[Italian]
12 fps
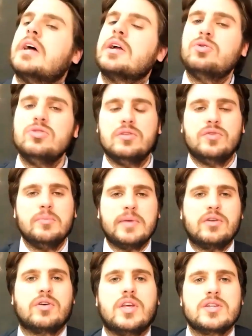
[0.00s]
Alcuni di voi
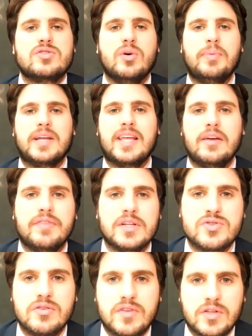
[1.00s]
mi hanno chiesto perché
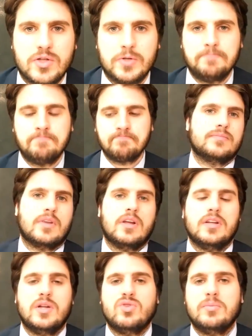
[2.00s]
faccio i video.
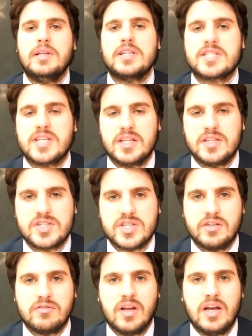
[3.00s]
Nel
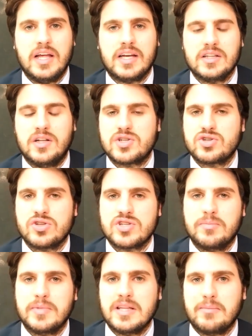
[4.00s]
2016, l'era del
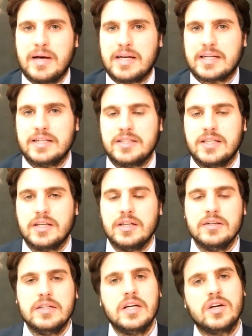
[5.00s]
social media
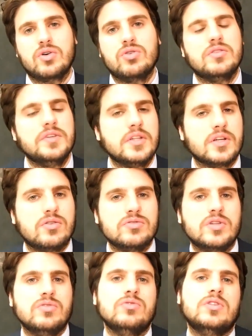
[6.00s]
marketing, condividere
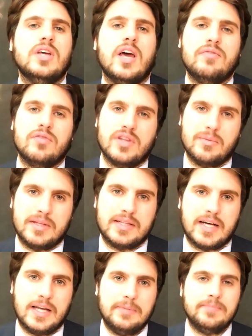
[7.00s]
contenuti è
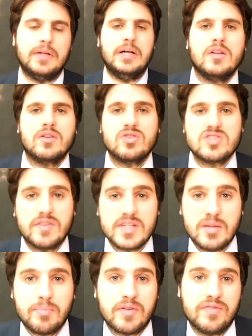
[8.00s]
fondamentale. Cosa
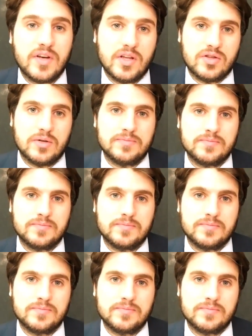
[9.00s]
avreste preferito?